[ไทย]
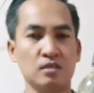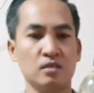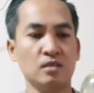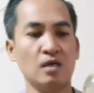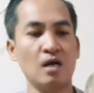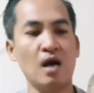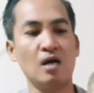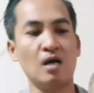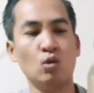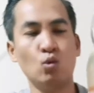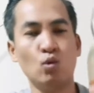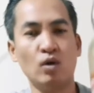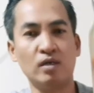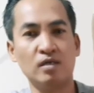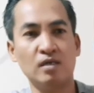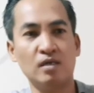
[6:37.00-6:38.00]
ข้างข
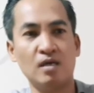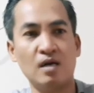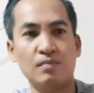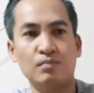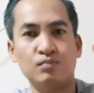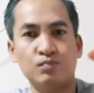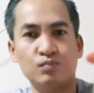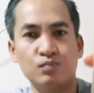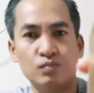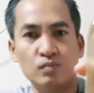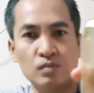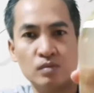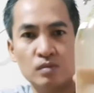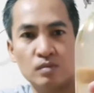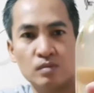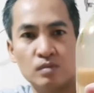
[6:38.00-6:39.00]
วดนะครับ
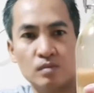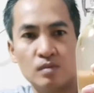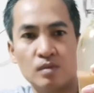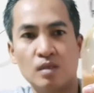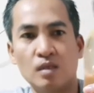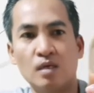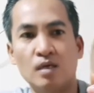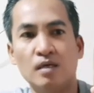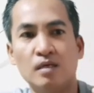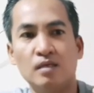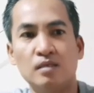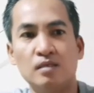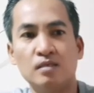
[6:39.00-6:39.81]
นะฮะ